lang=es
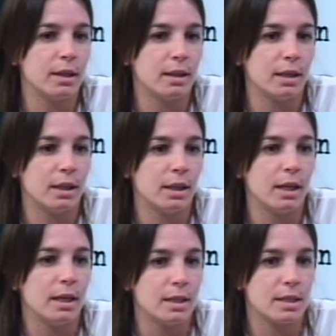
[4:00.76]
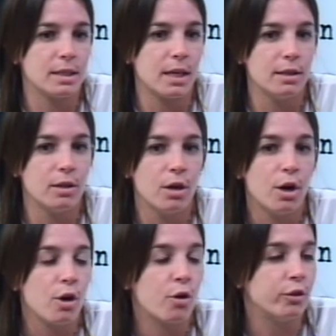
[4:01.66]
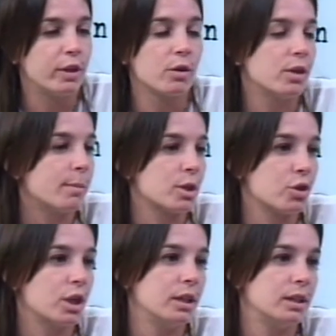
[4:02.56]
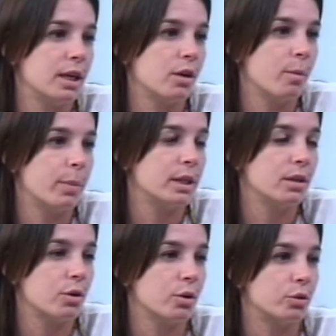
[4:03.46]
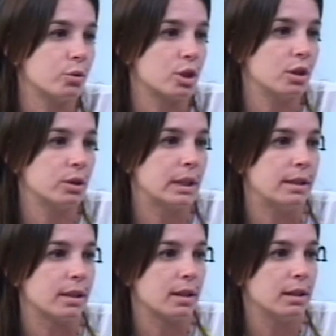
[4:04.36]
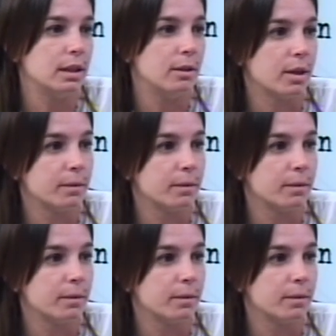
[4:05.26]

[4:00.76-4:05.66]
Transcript: de que es necesario contar con la mayor cantidad de compañeros construyendo esta alternativa.